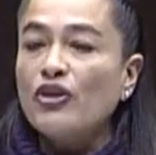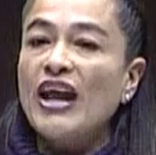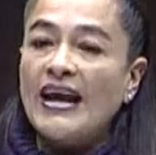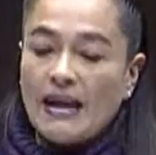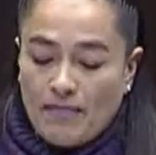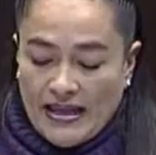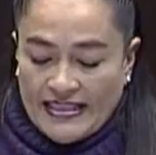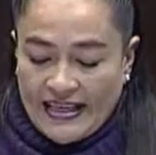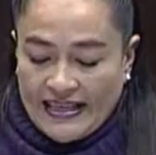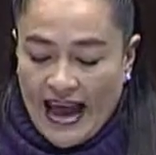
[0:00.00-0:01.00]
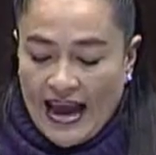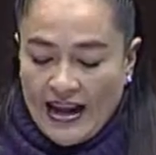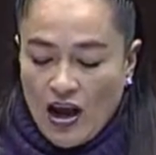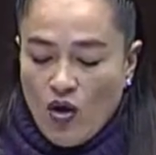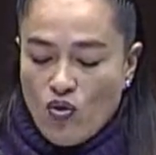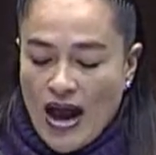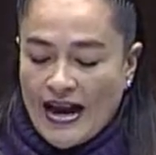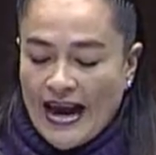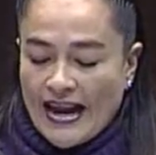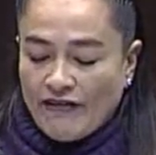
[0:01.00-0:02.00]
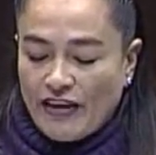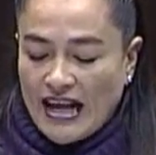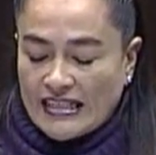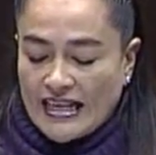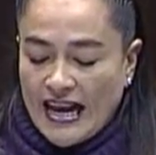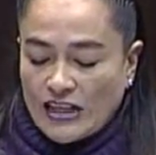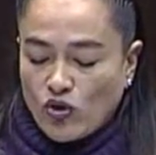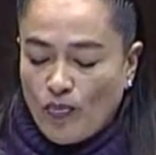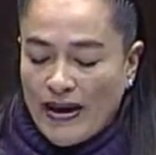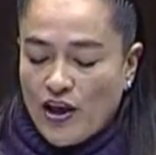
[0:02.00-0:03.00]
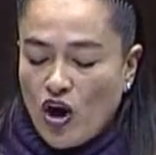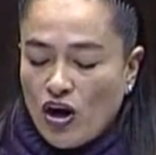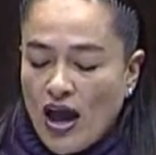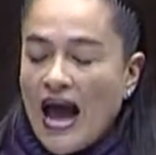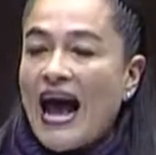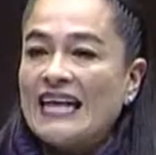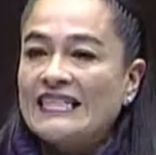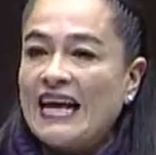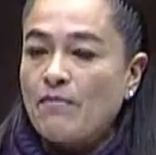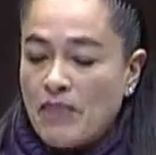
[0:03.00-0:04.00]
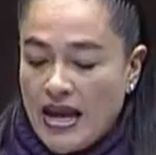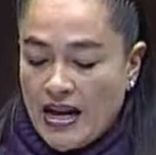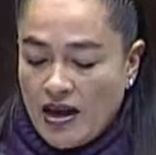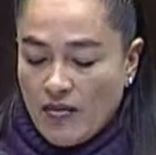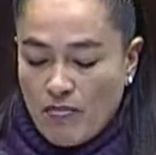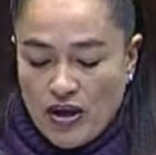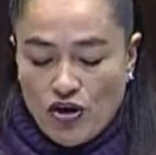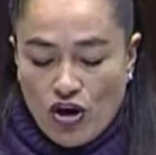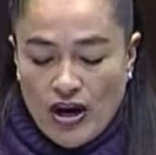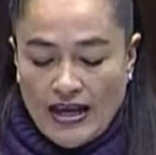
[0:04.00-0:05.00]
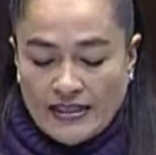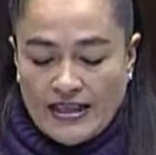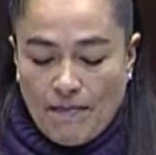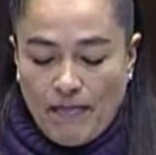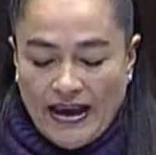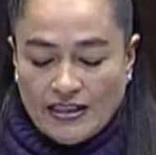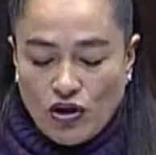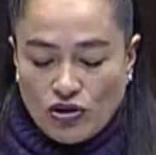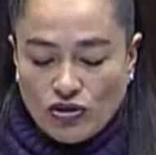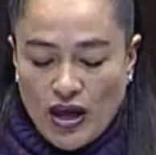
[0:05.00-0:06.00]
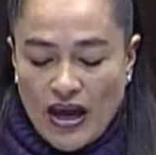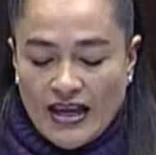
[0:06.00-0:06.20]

podría representar una carga financiera superior a 100 mil millones de pesos,